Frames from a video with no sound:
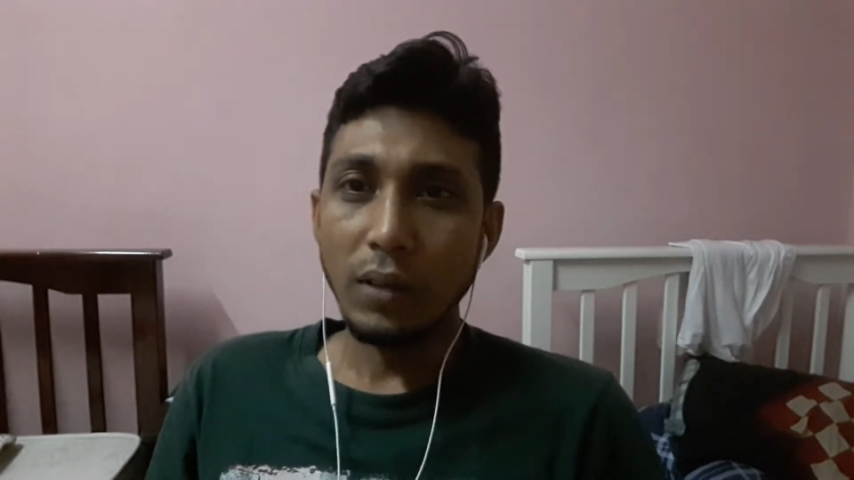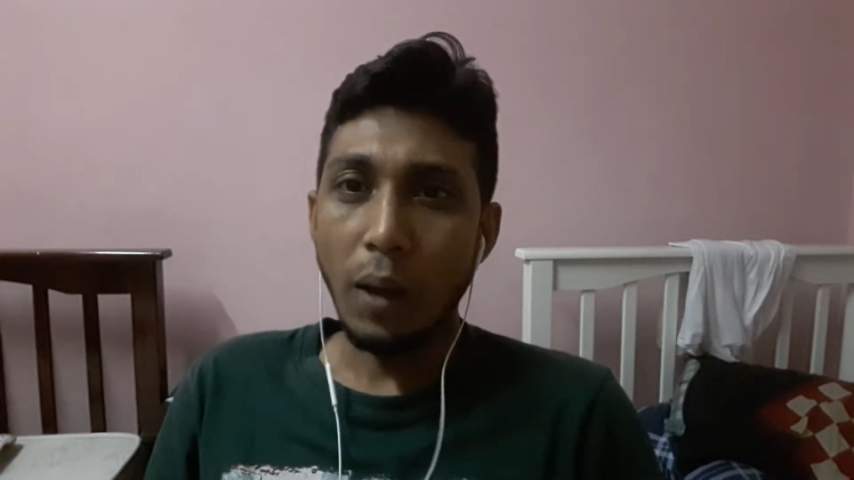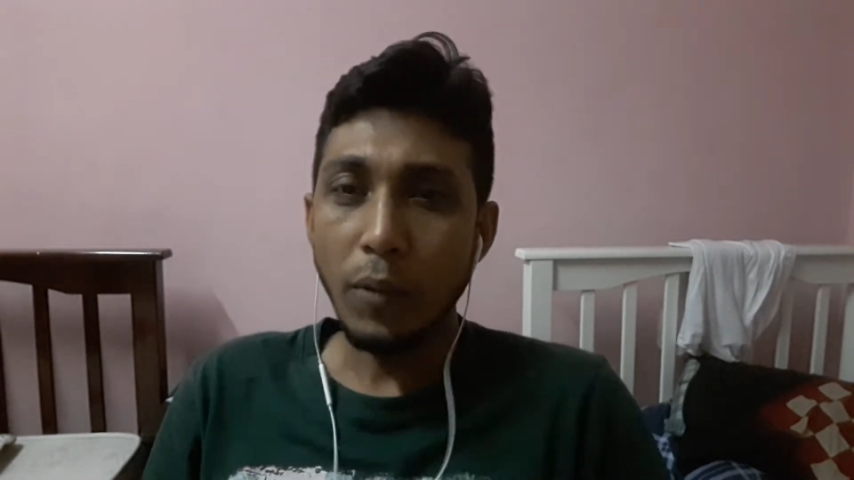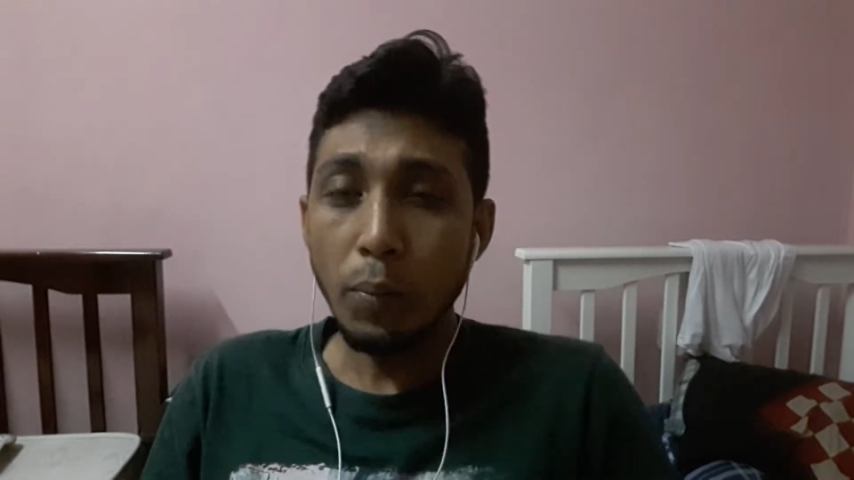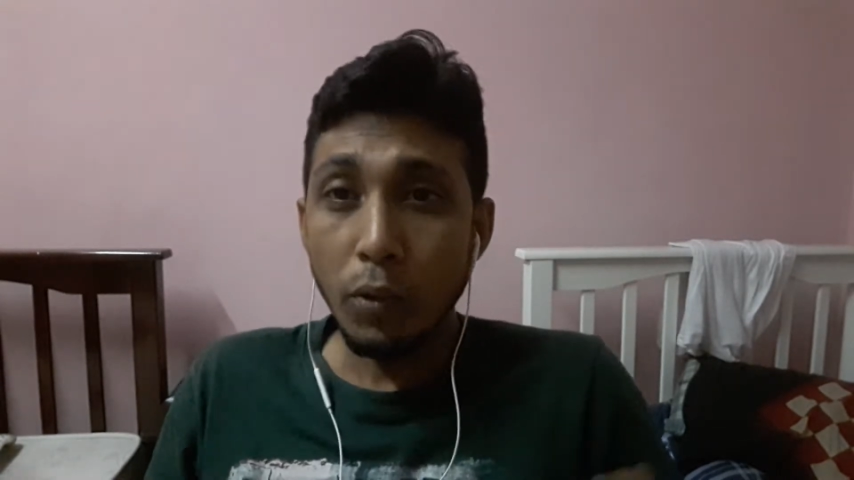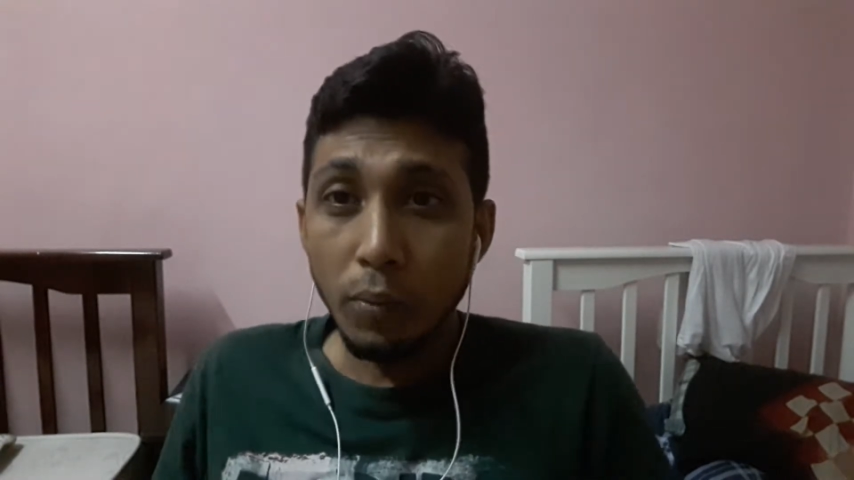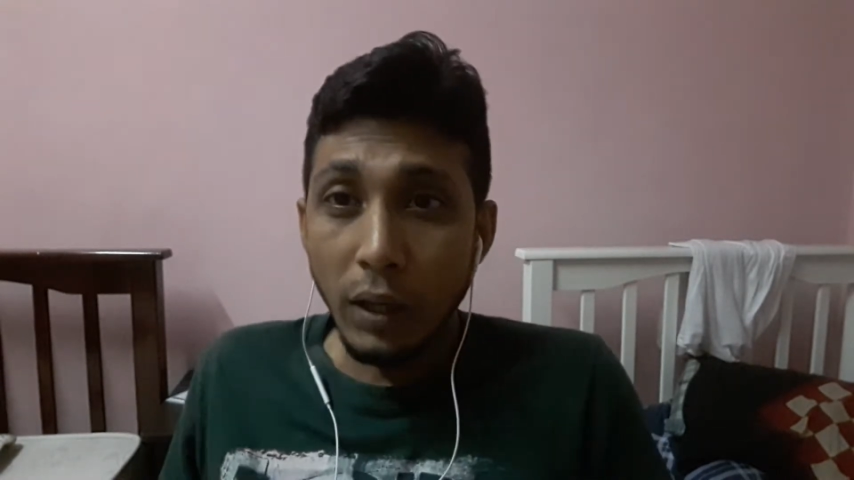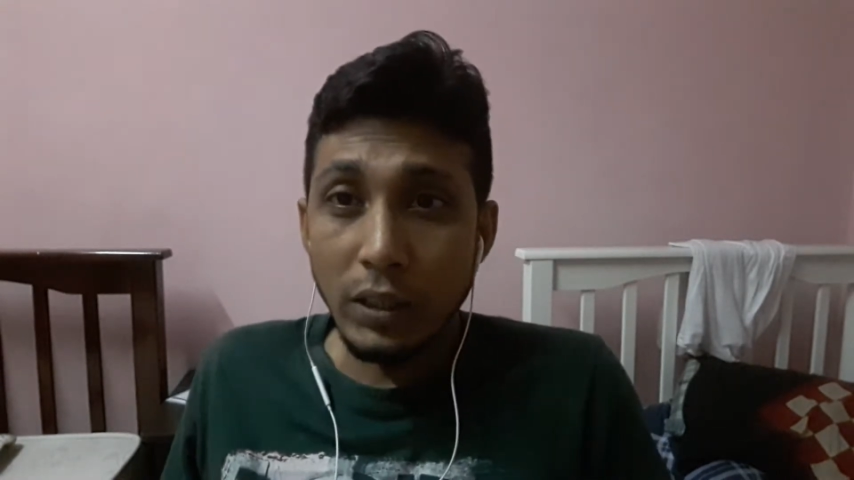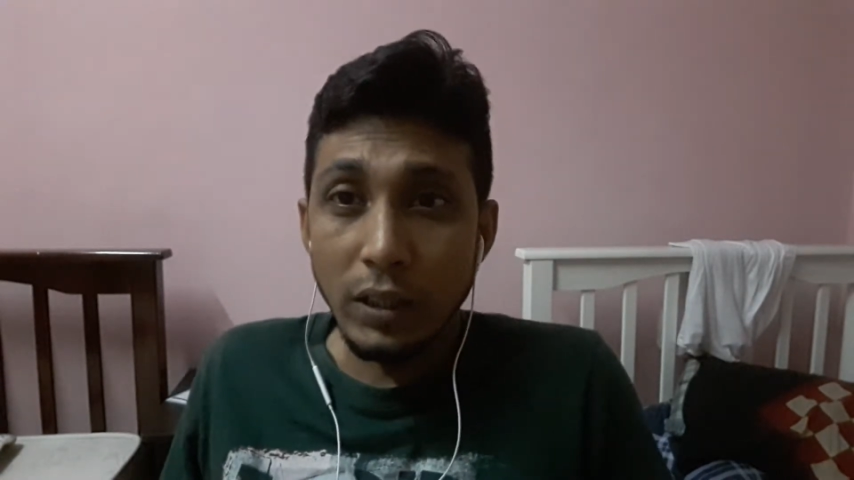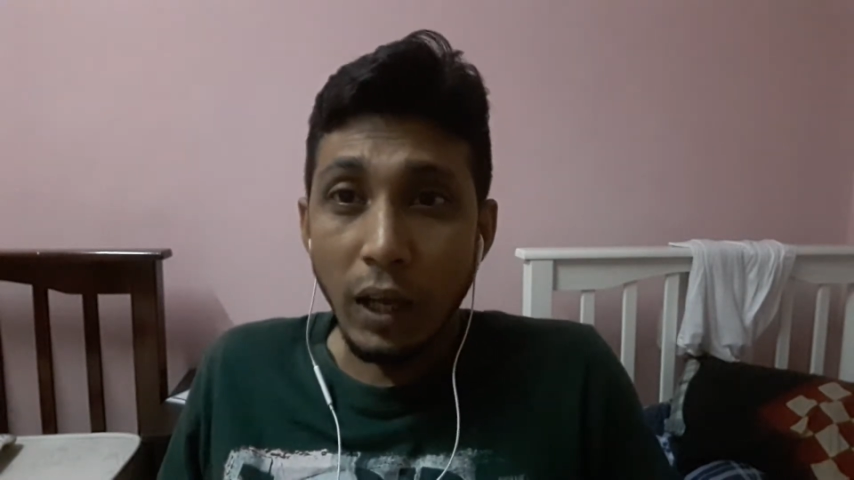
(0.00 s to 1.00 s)
আমরা
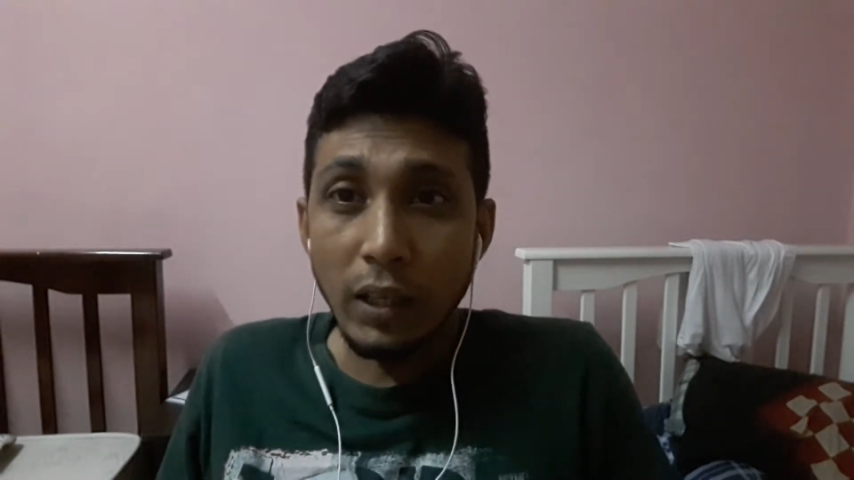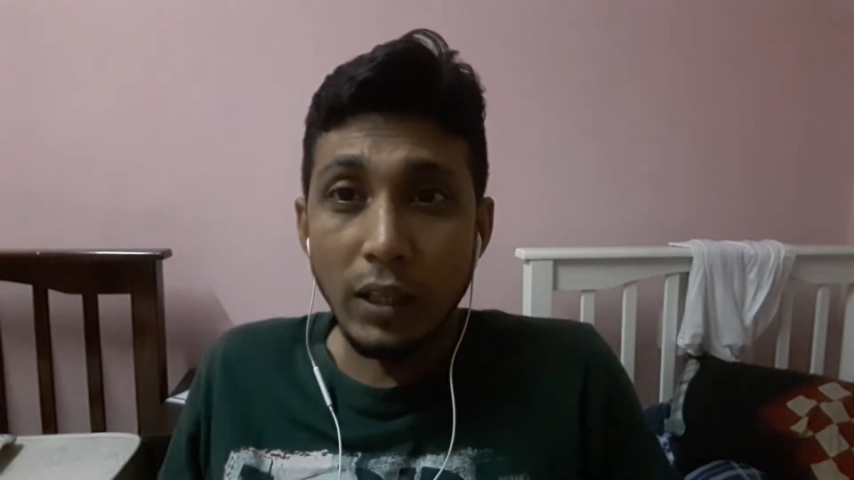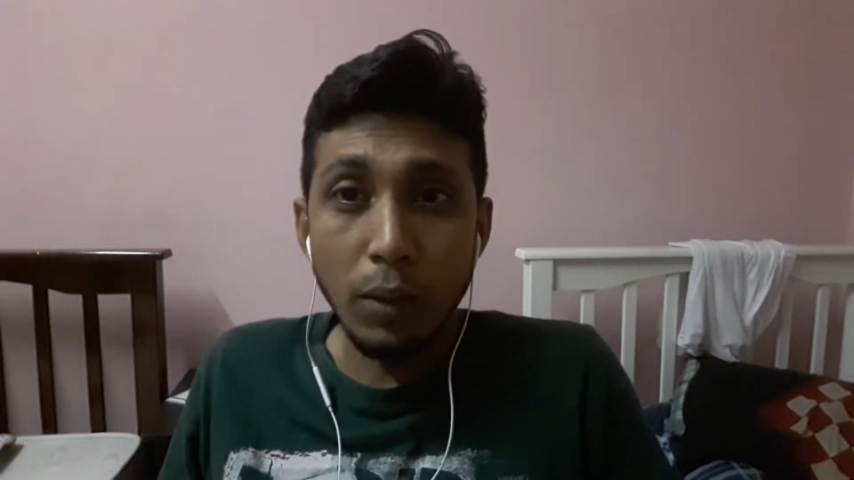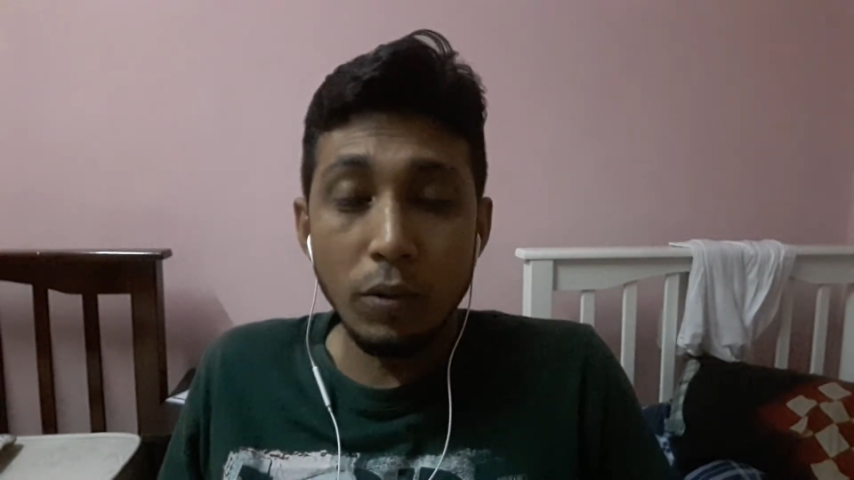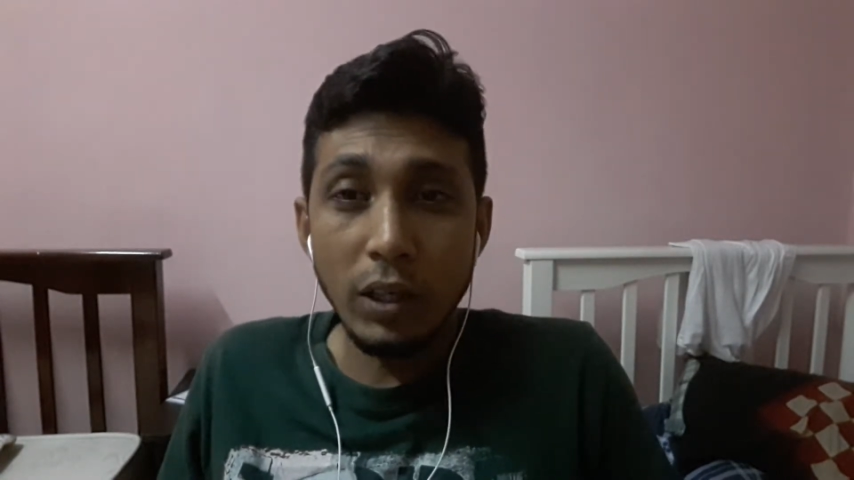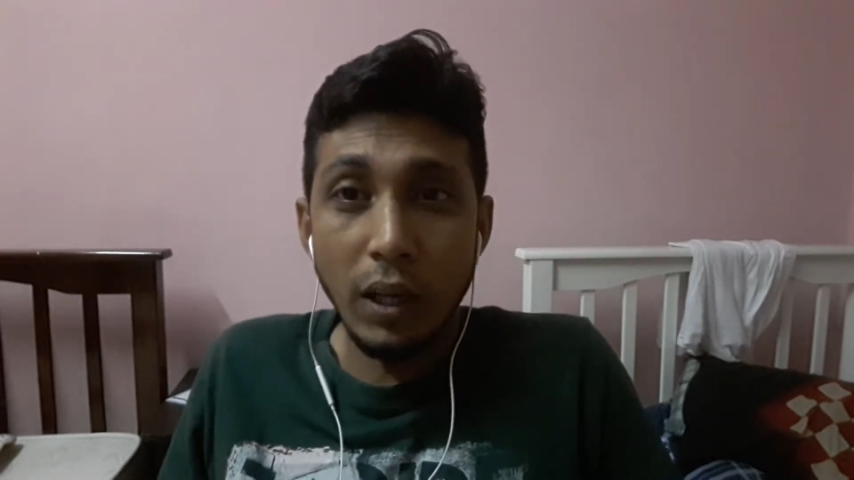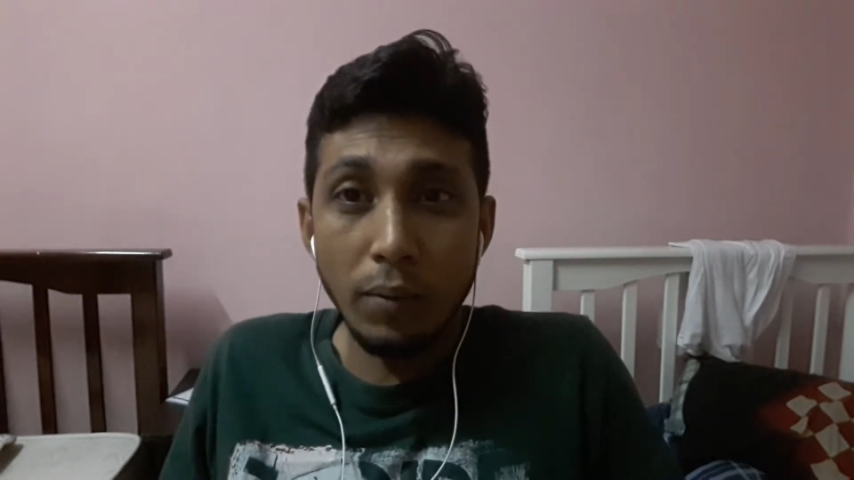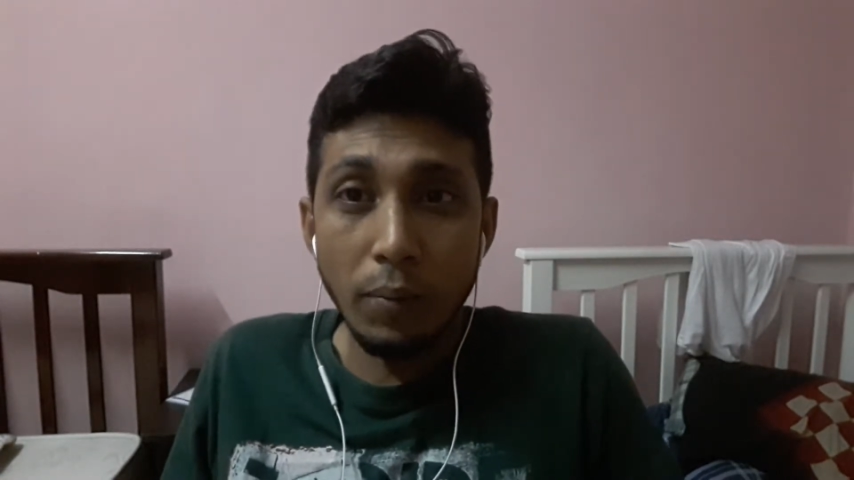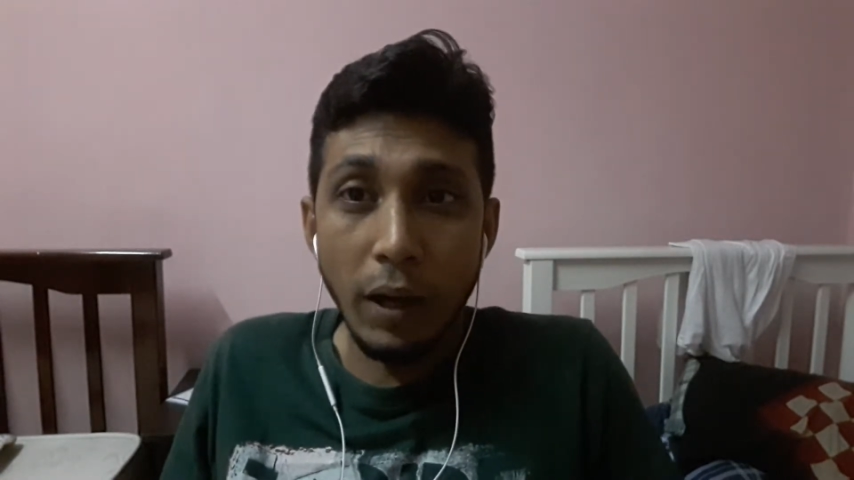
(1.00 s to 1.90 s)
প্রবাসে থাকি তাই বলে কি আমরা